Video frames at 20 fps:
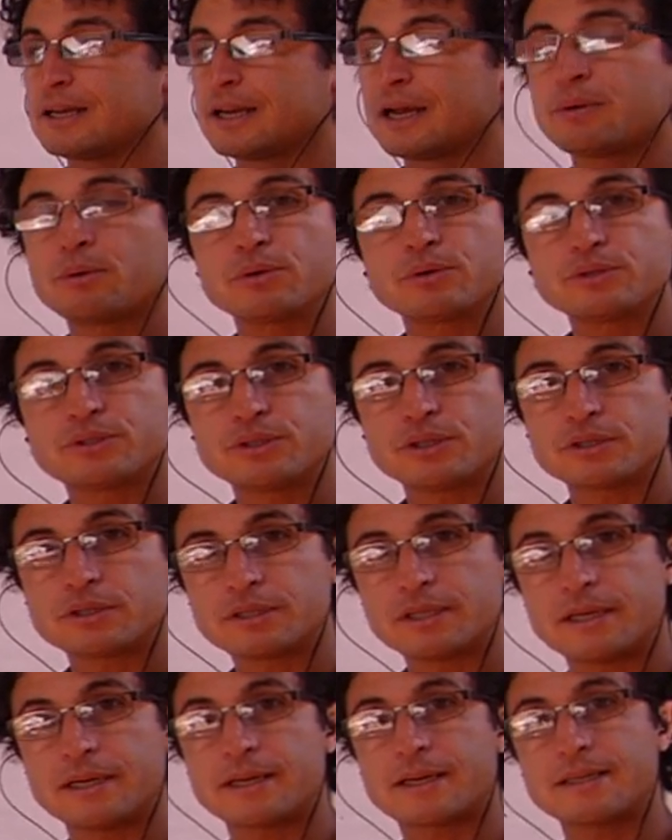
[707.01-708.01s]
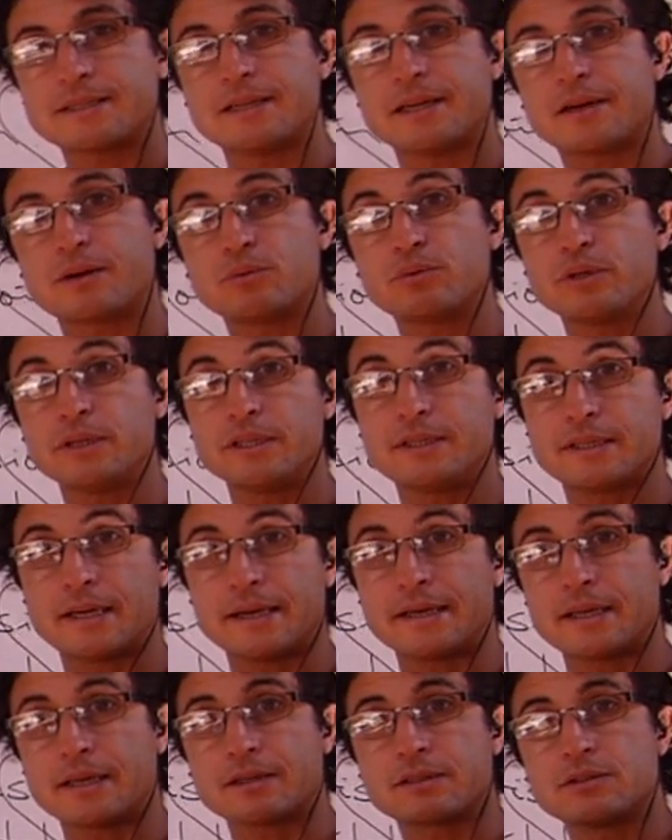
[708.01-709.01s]
la evolución tiene que ser
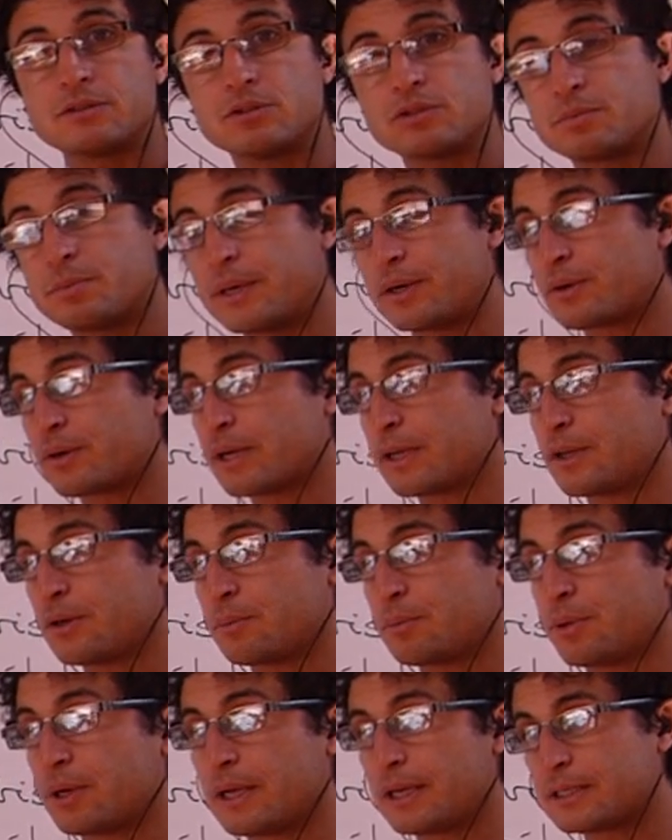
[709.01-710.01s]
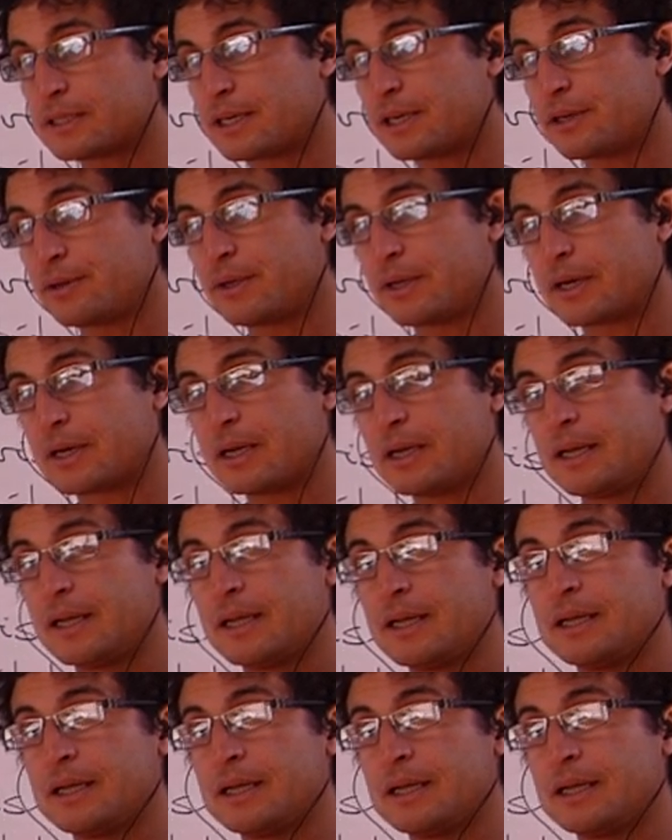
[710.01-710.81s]
unitaria. Yo espero que yo pueda describir